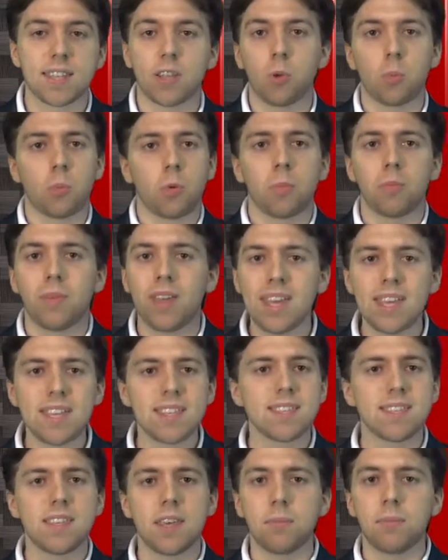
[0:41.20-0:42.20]
dopo
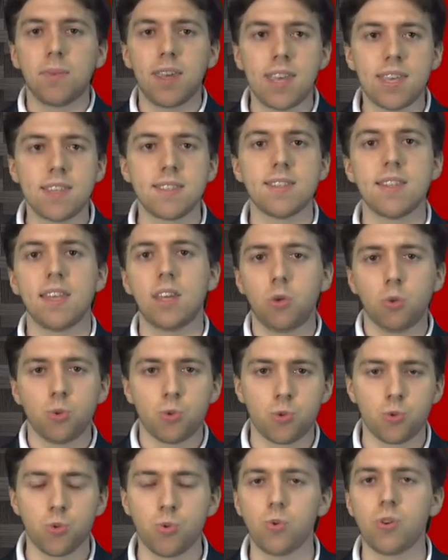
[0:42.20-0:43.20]
mesi e mesi di
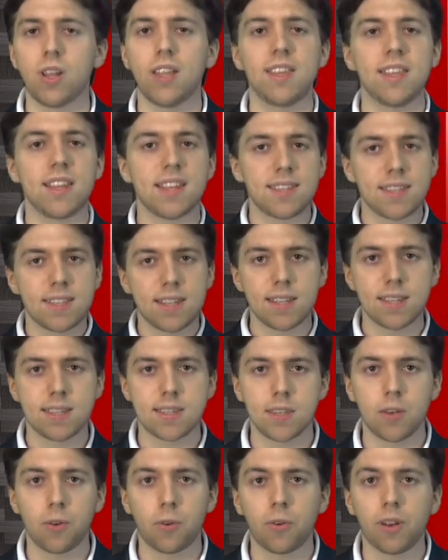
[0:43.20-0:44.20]
chiusure, di
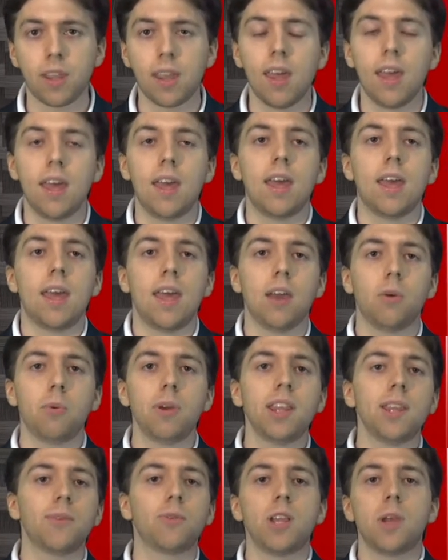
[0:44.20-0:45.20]
restrizioni e
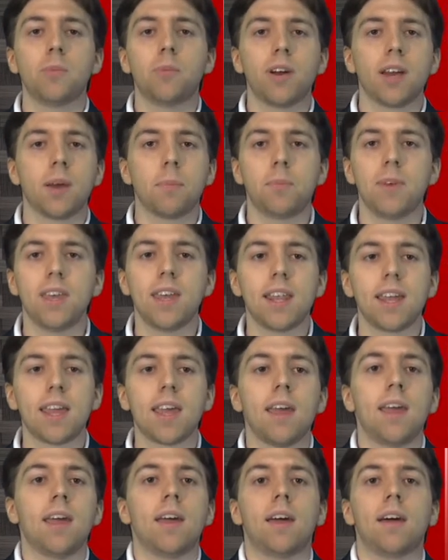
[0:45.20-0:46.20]
quindi vogliamo
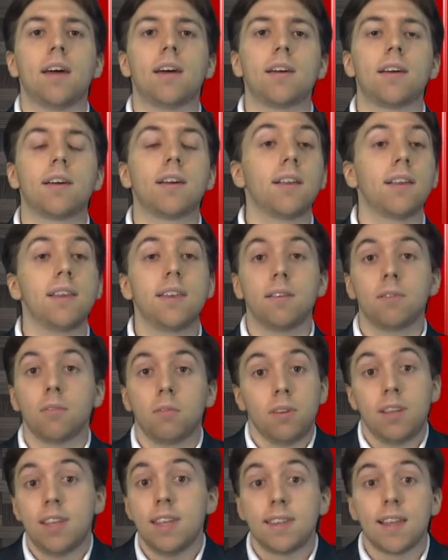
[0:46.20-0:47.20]
capire eh,
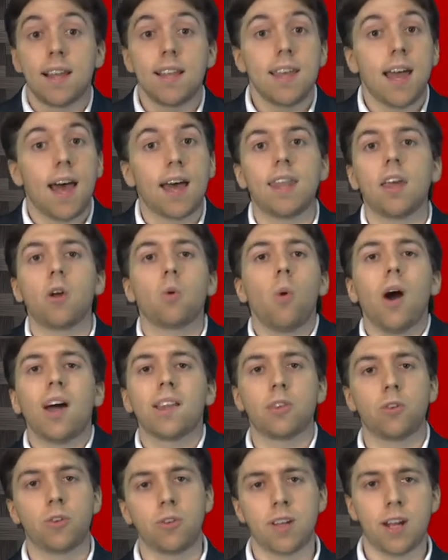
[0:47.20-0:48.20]
gli italiani
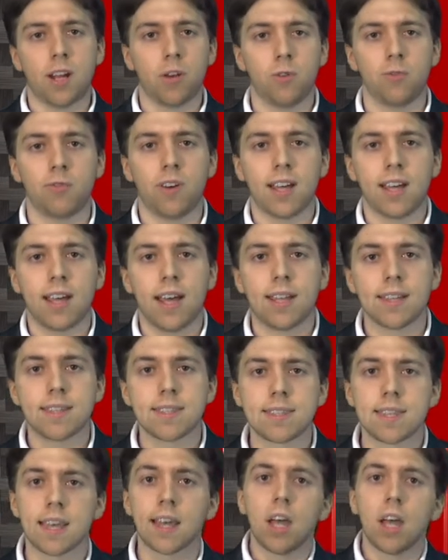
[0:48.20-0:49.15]
quando andranno in vacanza,